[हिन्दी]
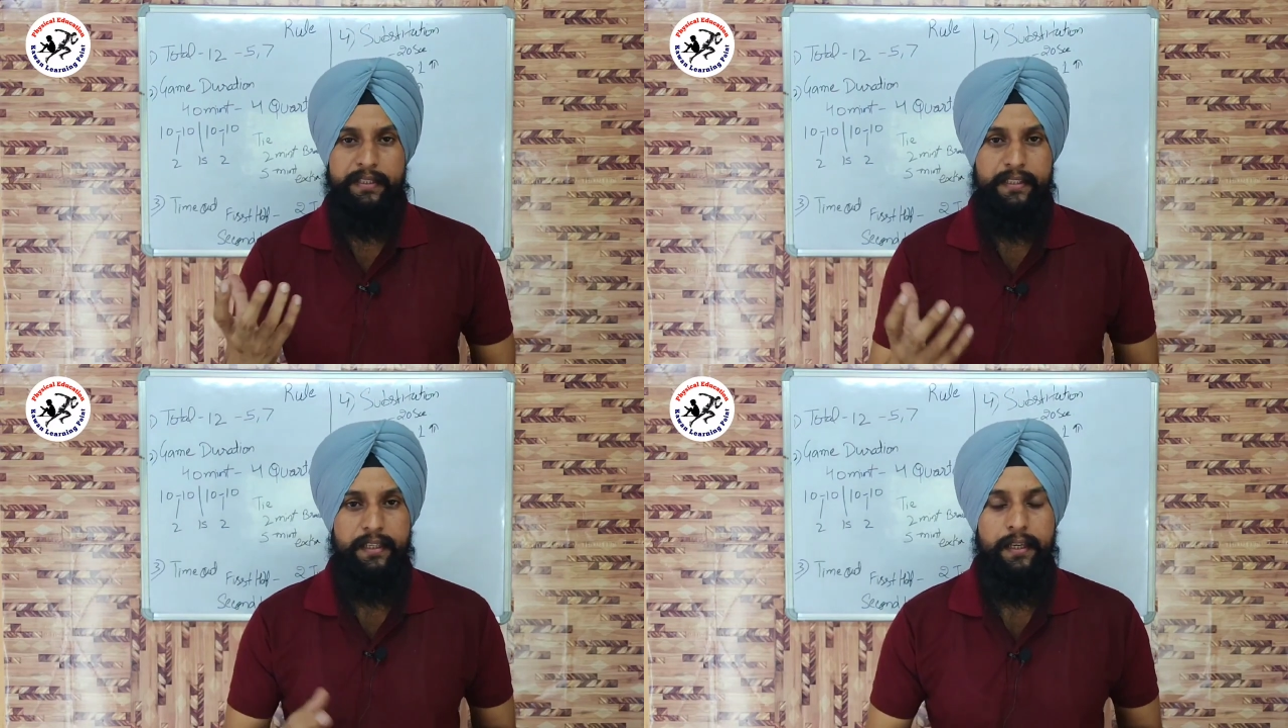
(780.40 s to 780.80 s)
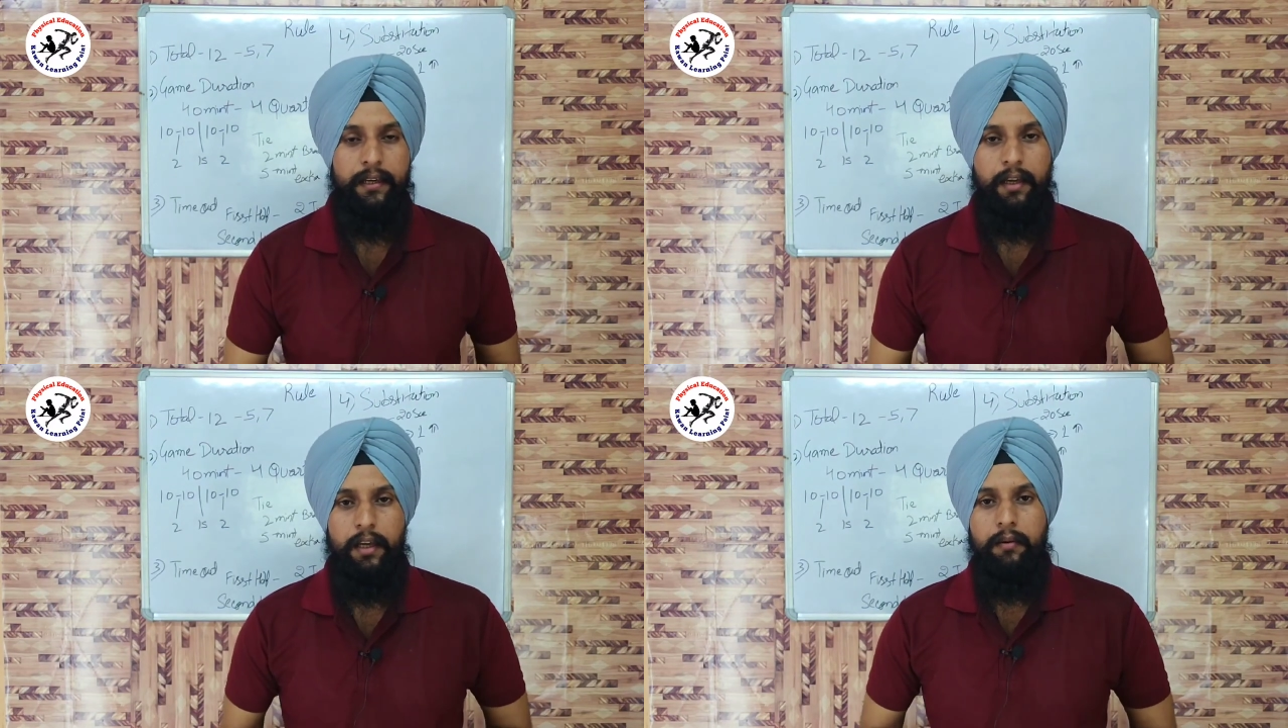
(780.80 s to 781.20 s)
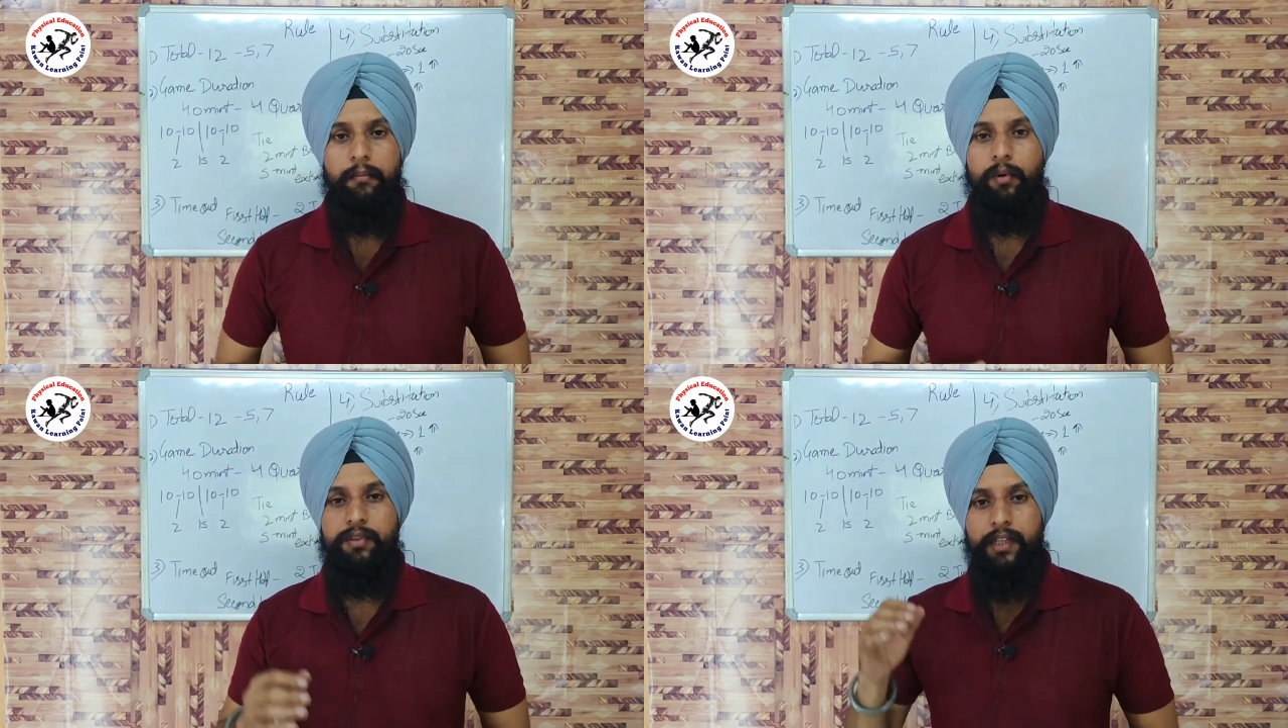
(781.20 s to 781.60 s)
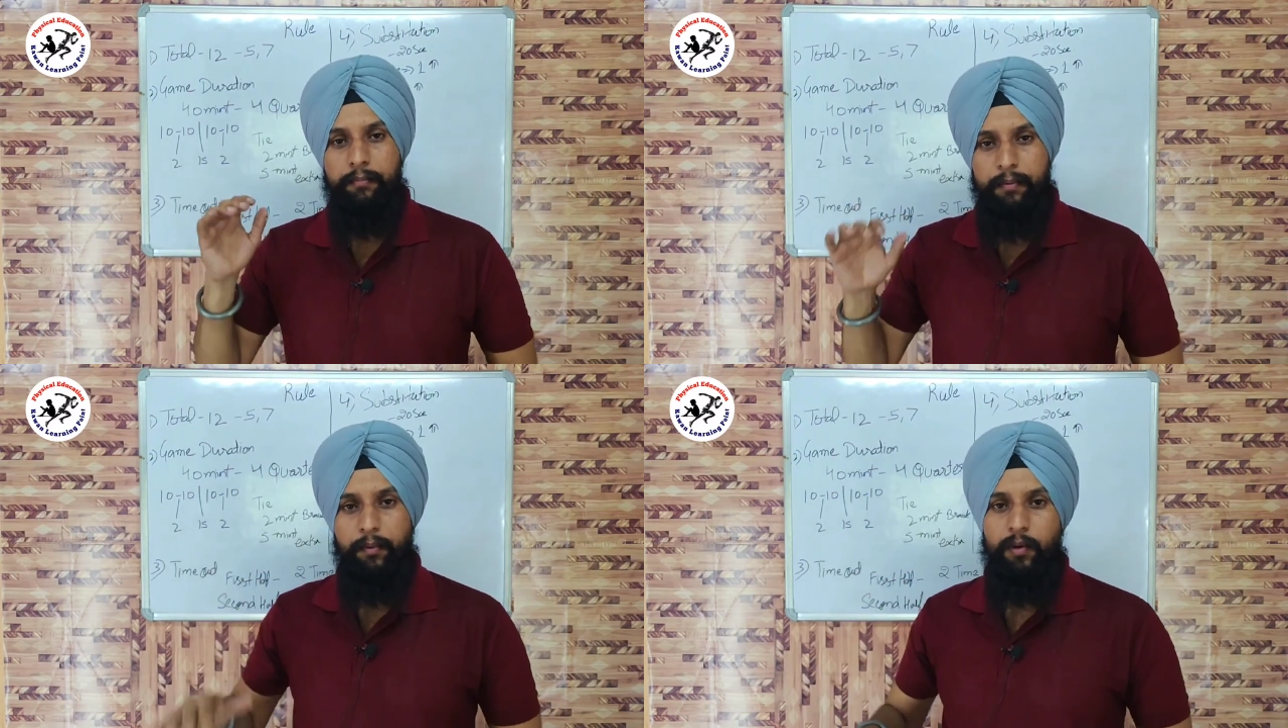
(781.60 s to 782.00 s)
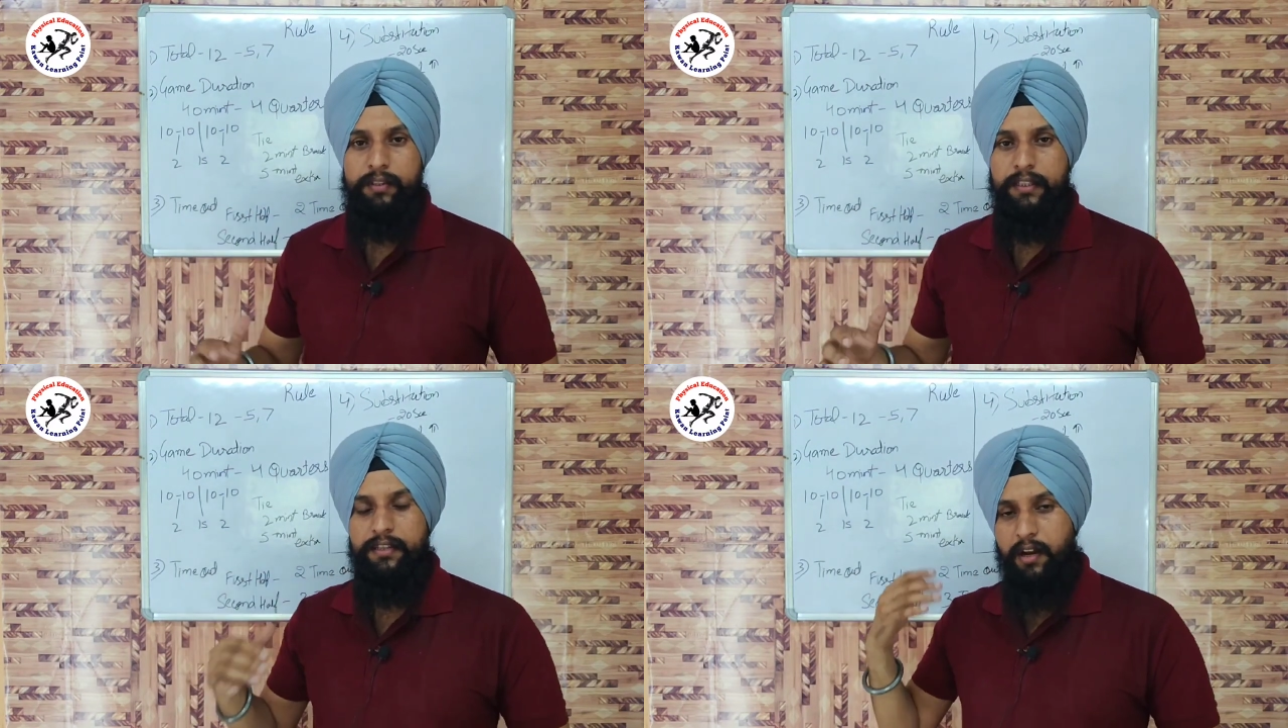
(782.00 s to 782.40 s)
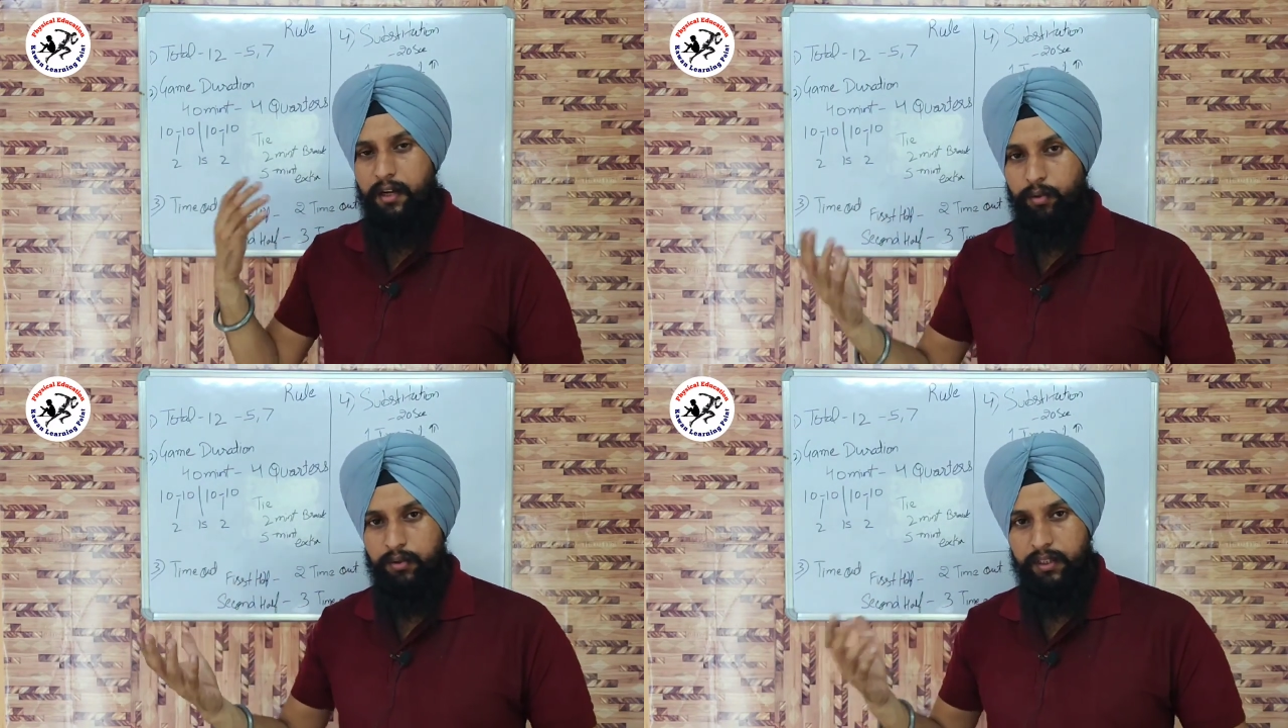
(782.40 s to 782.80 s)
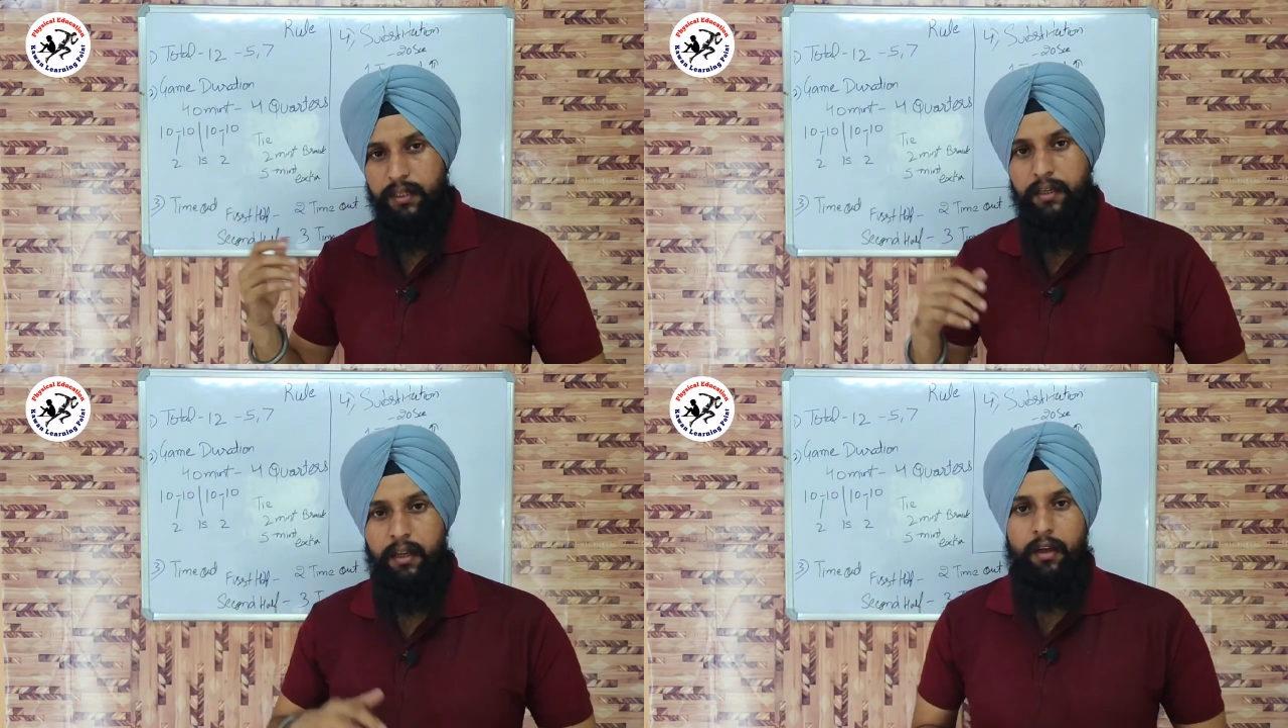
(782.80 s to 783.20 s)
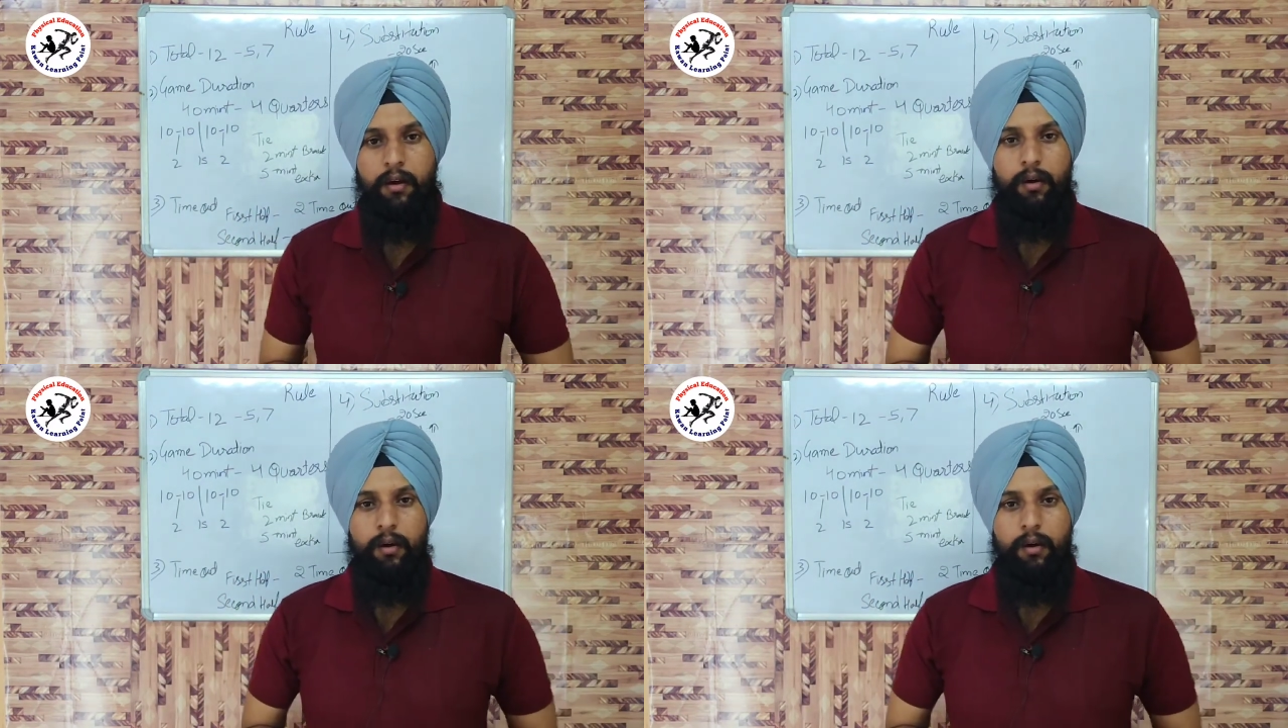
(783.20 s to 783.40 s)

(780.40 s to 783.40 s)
का जो बेसिक है वो जंप बॉल से स्टार्ट होती है